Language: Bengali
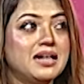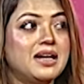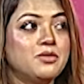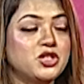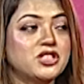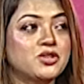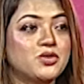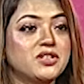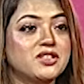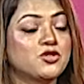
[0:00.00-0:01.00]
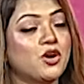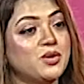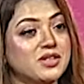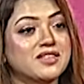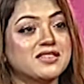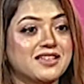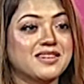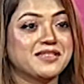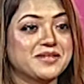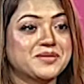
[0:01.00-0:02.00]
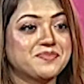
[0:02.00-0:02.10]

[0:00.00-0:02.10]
আমি চেষ্টা করি যে সয়াবিন তেলটা না খেতে